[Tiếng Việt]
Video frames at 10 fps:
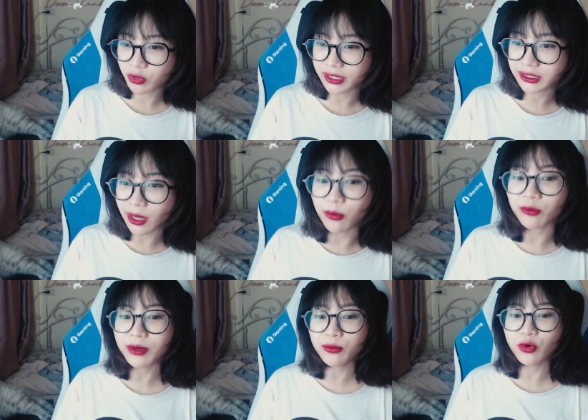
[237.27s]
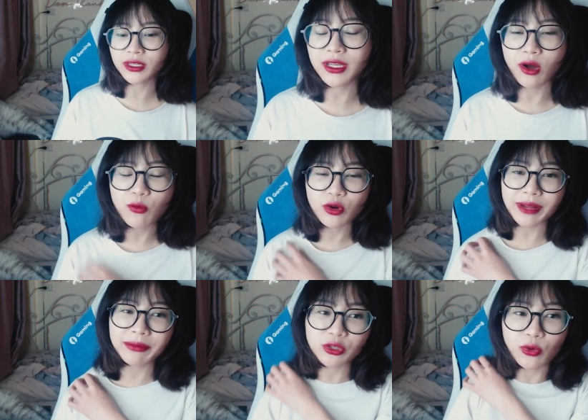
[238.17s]
lấy chồng vẫn muốn kiểu không muốn
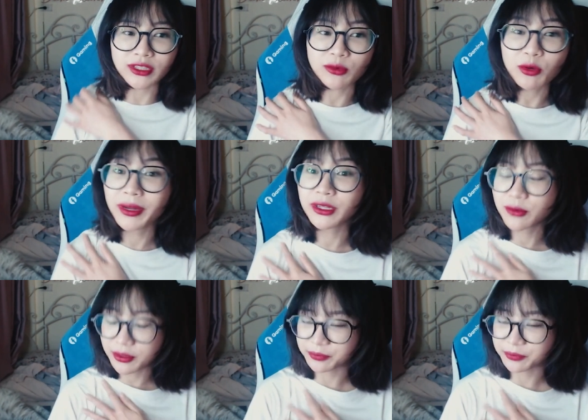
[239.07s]
50 tuổi sống một mình đúng không